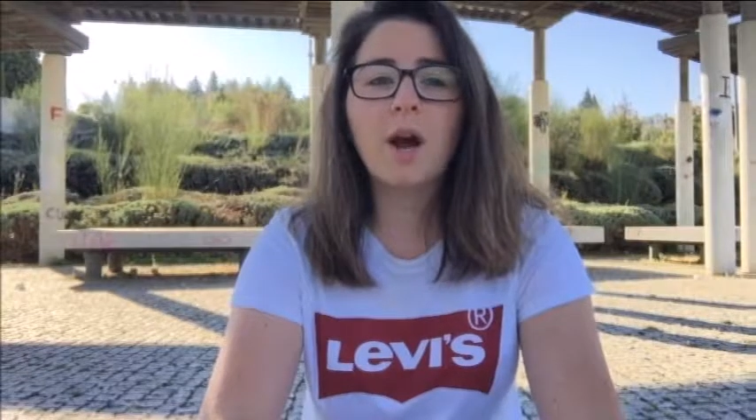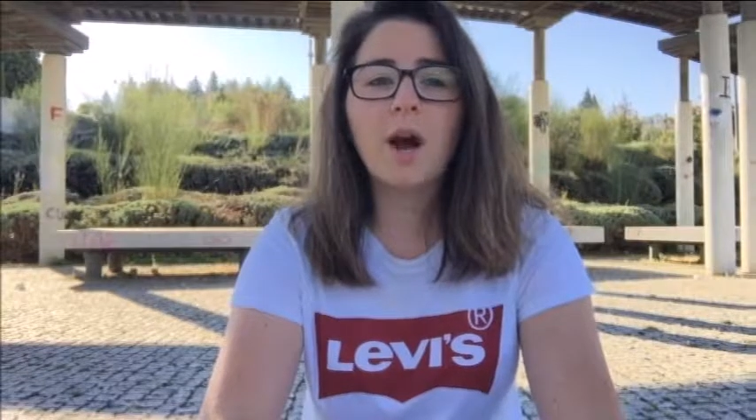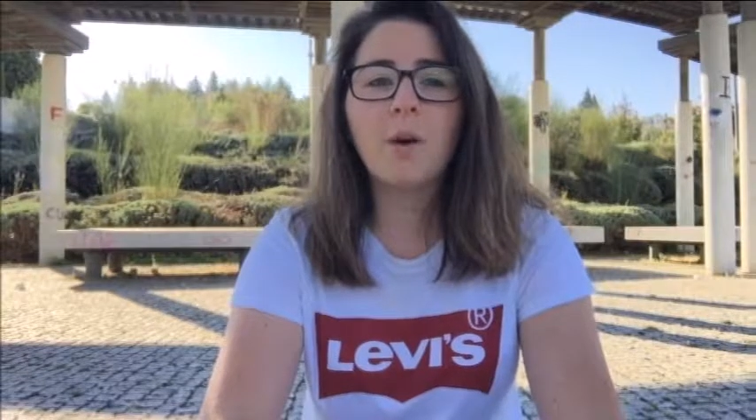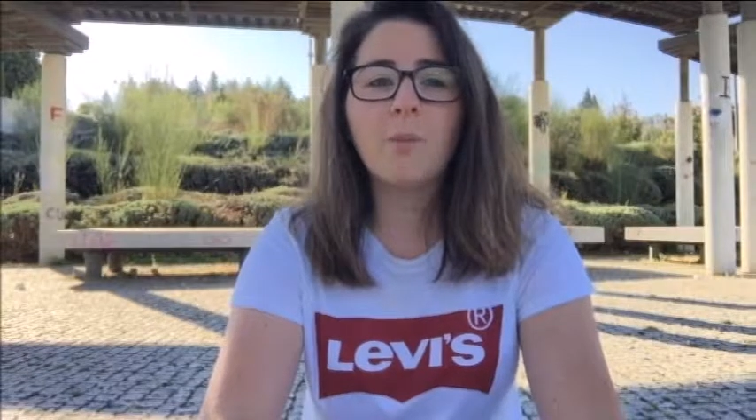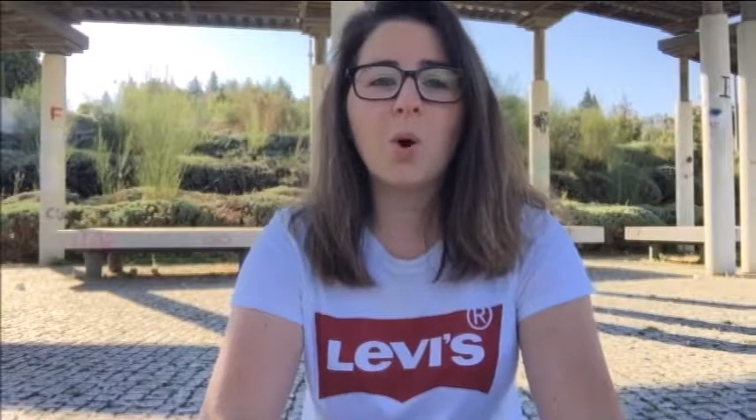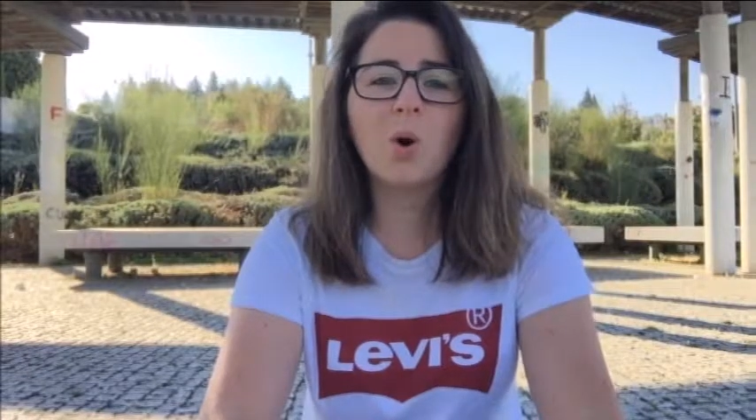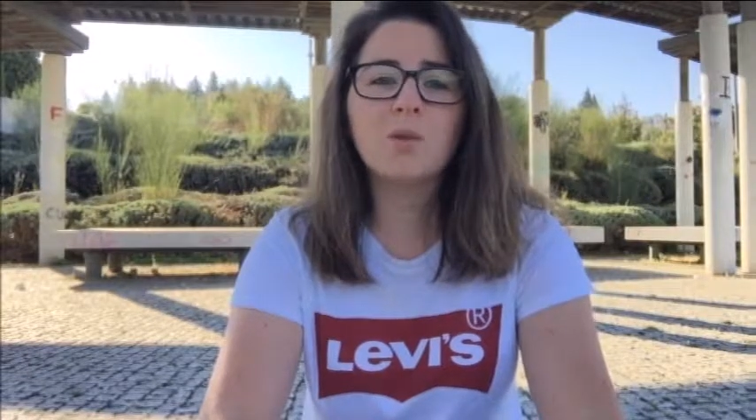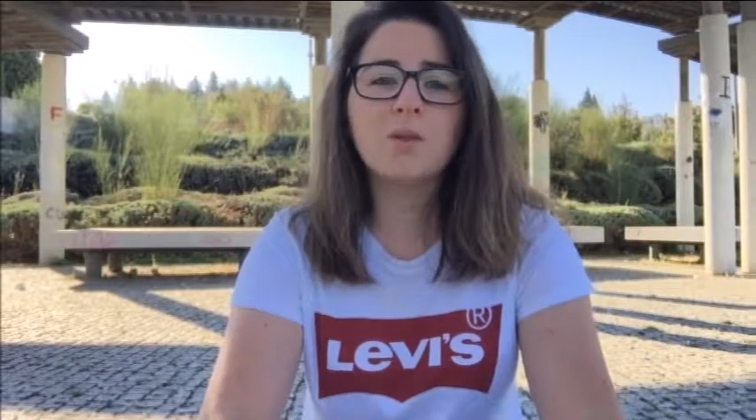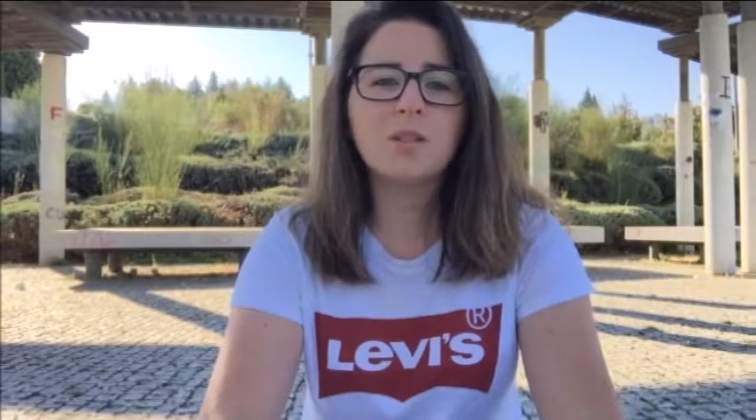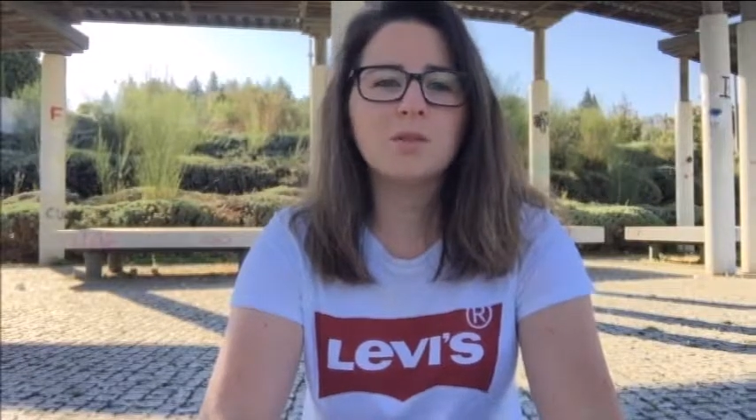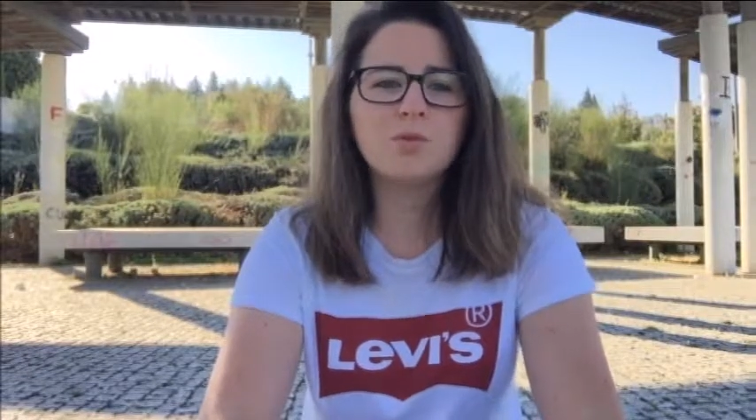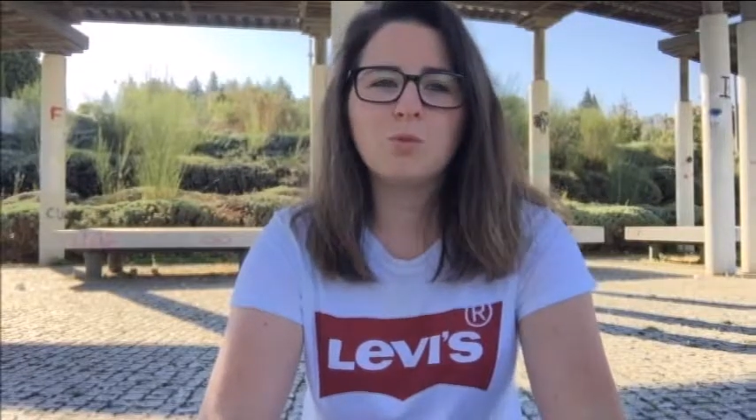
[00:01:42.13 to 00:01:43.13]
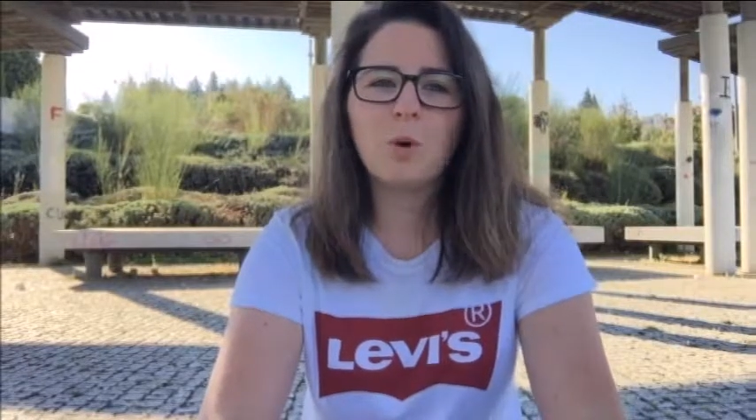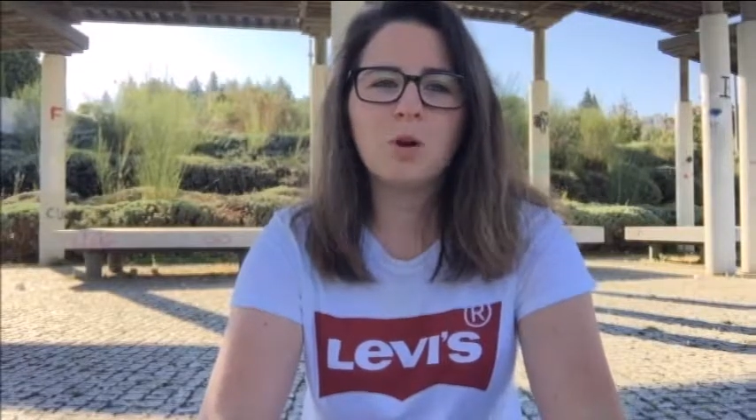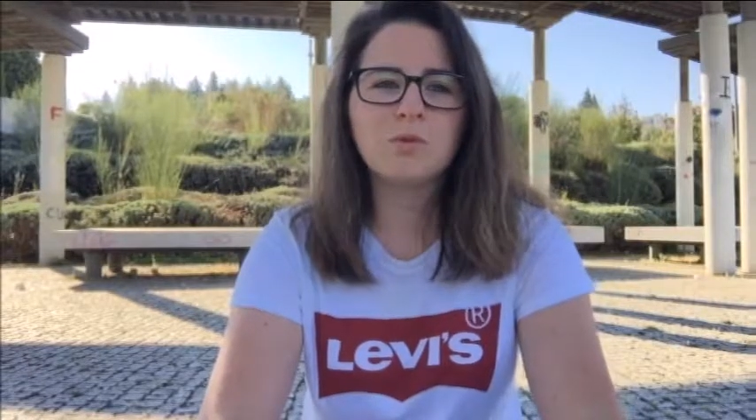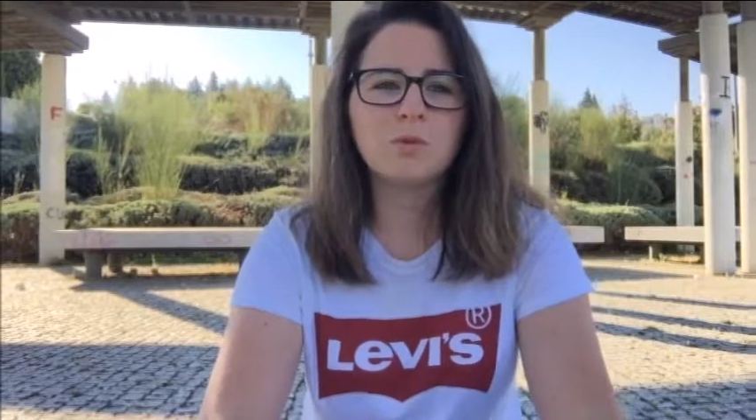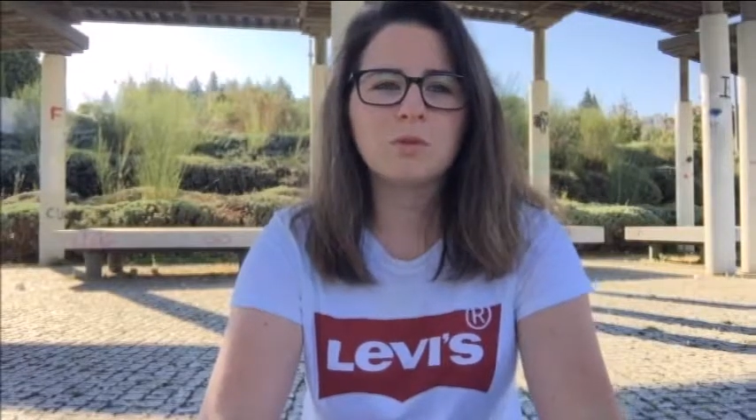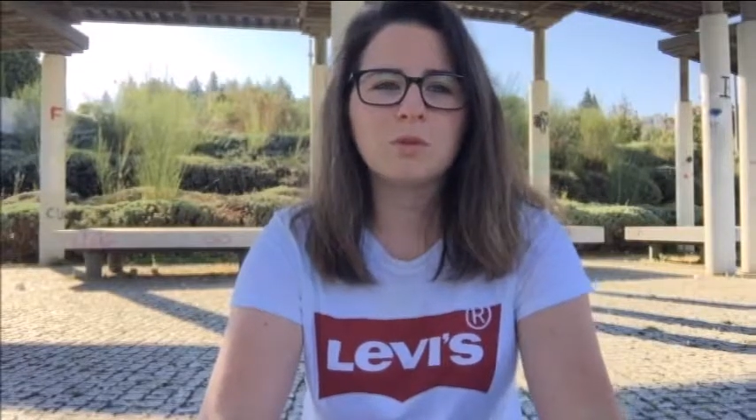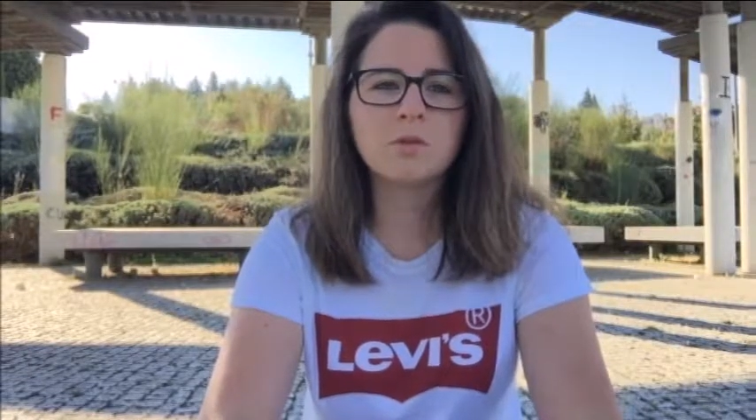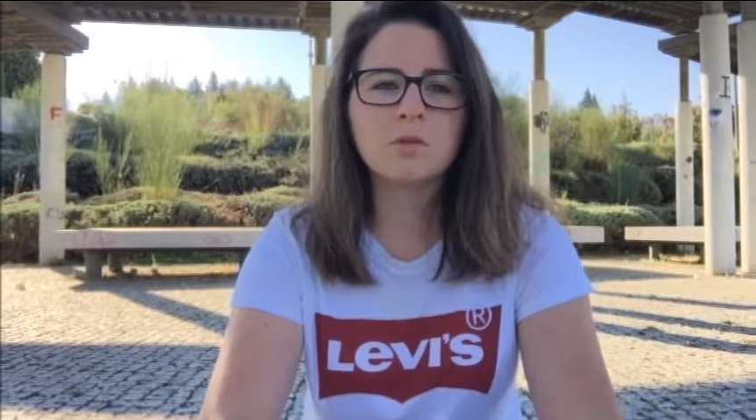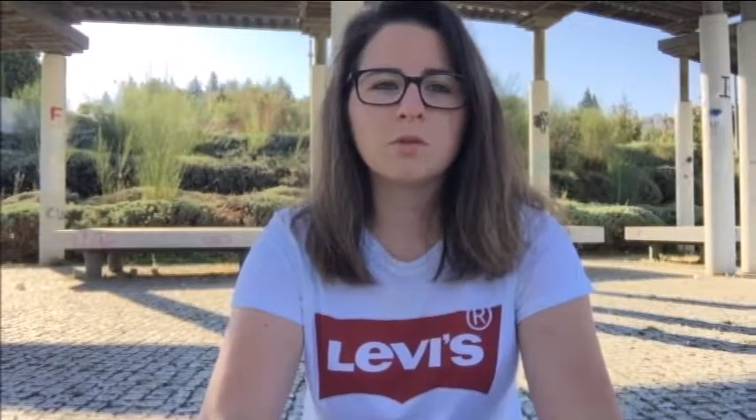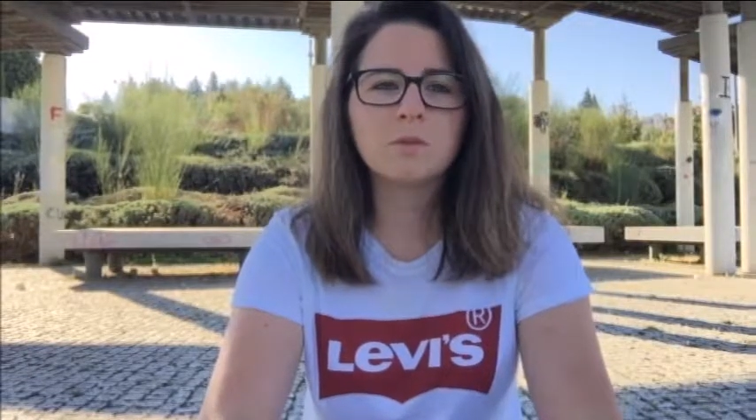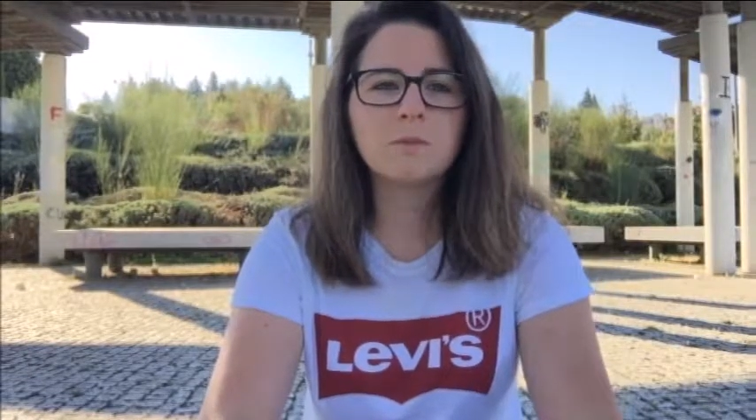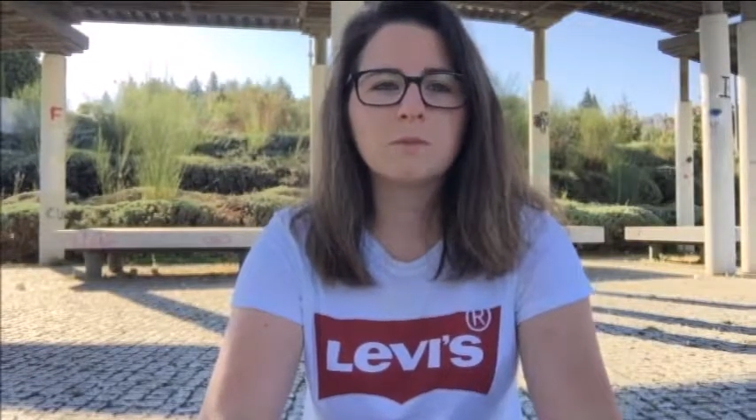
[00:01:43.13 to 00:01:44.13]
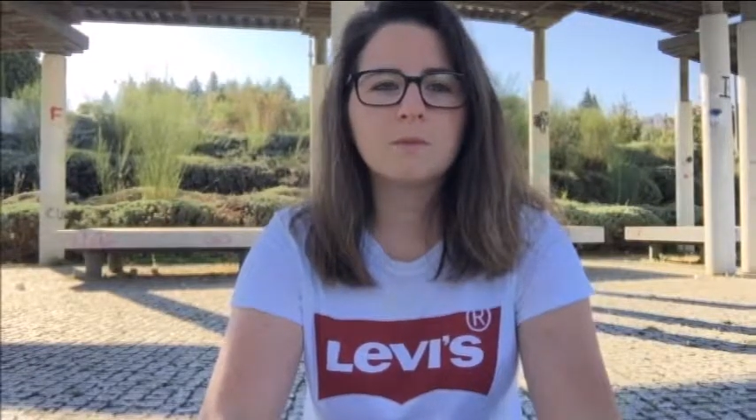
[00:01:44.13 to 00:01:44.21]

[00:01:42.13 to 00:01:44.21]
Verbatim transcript: à apprendre et tout prend son sens.